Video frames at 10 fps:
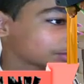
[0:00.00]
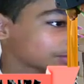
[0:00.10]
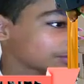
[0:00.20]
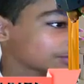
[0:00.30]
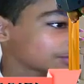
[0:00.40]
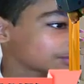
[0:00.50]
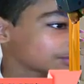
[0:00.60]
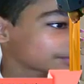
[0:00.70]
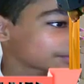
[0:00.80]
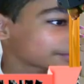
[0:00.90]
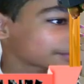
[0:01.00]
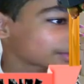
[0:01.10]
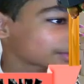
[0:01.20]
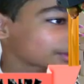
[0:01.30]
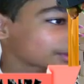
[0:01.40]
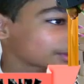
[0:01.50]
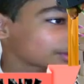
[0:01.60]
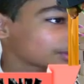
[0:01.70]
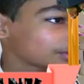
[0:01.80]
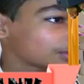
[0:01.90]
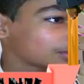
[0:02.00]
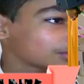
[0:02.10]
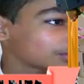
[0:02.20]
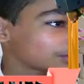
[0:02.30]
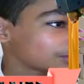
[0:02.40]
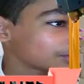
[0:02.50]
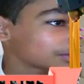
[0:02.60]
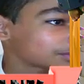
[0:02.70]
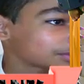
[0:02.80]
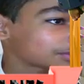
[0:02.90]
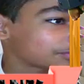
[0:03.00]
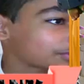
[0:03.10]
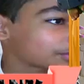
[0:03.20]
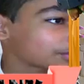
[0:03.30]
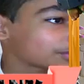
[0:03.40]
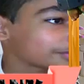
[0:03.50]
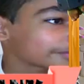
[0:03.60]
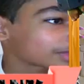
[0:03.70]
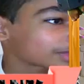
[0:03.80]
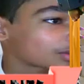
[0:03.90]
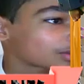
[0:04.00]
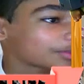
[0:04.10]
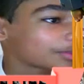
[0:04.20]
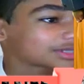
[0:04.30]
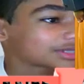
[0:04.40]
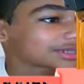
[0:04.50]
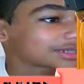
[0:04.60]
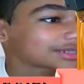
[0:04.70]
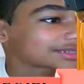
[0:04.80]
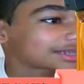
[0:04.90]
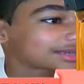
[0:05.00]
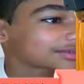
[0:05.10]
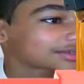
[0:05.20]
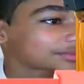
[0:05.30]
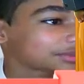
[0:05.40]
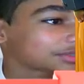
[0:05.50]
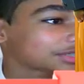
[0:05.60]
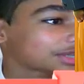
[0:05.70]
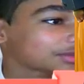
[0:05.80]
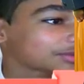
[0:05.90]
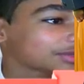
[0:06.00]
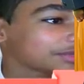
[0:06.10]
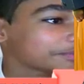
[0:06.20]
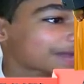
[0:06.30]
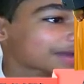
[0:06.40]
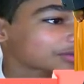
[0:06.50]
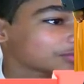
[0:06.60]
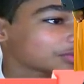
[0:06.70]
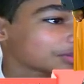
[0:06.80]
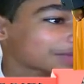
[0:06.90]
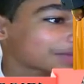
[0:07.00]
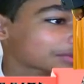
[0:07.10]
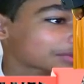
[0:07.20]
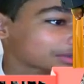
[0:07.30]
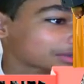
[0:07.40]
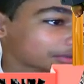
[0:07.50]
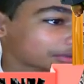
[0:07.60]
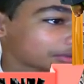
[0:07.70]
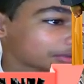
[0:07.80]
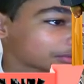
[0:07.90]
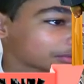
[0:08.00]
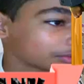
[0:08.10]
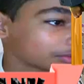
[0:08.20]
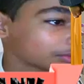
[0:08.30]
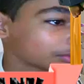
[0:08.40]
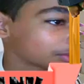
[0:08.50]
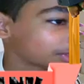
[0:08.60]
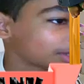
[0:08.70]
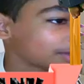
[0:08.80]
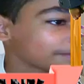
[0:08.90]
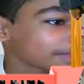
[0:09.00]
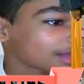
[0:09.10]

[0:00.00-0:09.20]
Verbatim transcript: de ouro. Ouro, espírito de fogo. Goblins, lanceiros, espírito de gelo e mago. Boa, mago é... Eu gostei.